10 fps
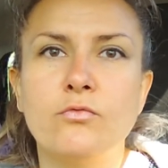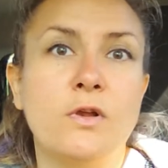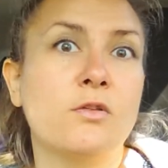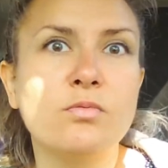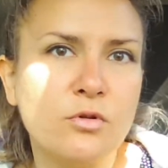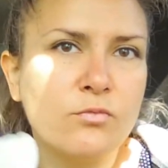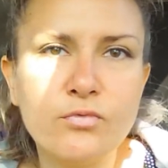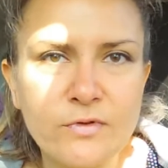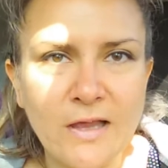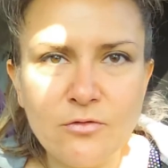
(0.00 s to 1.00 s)
voilà, je prends une
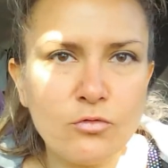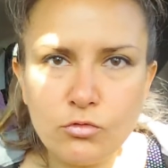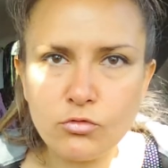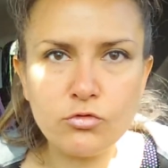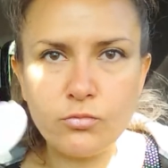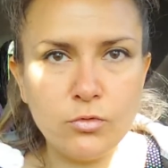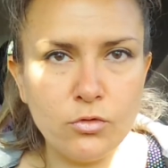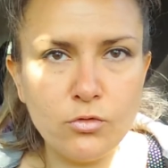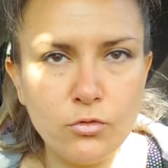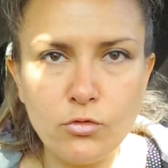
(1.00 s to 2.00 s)
bouteille d'eau, je
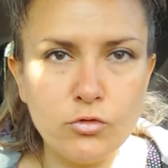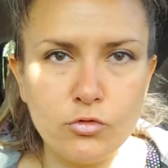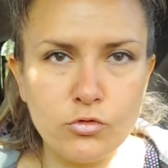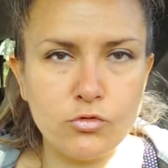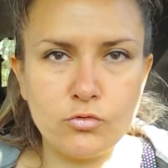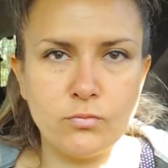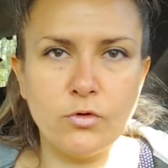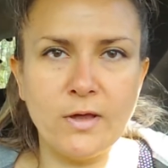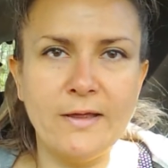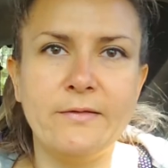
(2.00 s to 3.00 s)
me, je
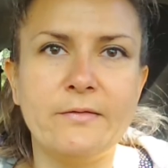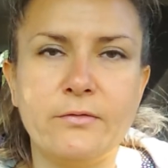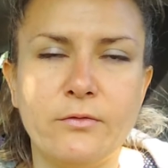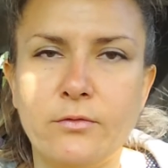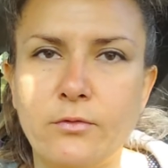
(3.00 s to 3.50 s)
me rince